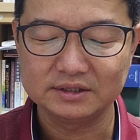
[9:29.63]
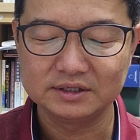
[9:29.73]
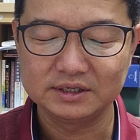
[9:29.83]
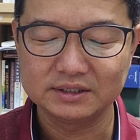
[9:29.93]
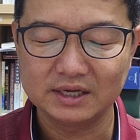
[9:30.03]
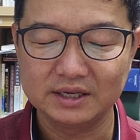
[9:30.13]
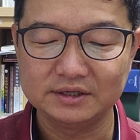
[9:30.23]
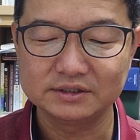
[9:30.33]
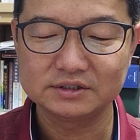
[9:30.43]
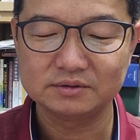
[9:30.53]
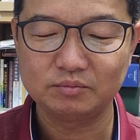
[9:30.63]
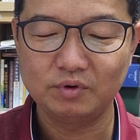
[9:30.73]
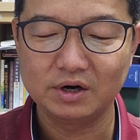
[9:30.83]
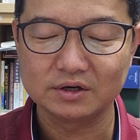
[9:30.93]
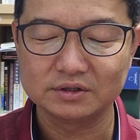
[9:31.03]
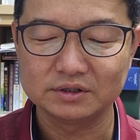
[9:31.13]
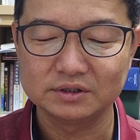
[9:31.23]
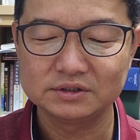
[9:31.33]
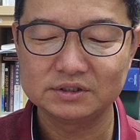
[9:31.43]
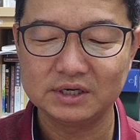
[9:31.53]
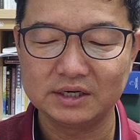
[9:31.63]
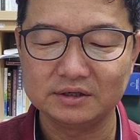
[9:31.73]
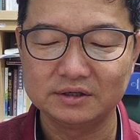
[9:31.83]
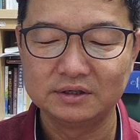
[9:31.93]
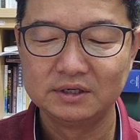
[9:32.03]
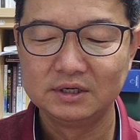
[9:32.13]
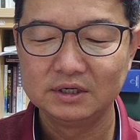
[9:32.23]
너희가 다 이것을 보았거늘 어찌하여